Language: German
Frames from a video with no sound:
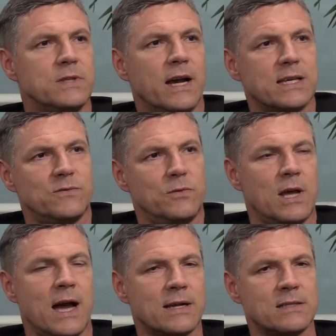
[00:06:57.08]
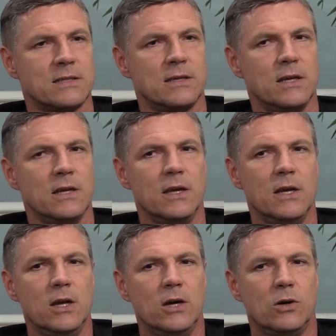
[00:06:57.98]
die Angst vor der Angst.
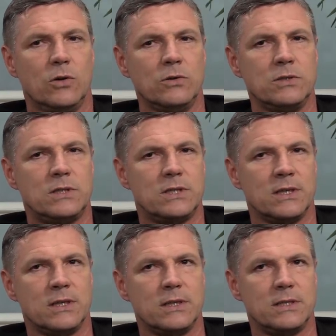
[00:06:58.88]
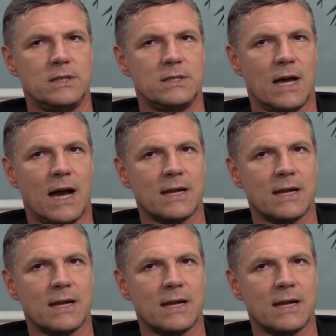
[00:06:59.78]
Und äh, diese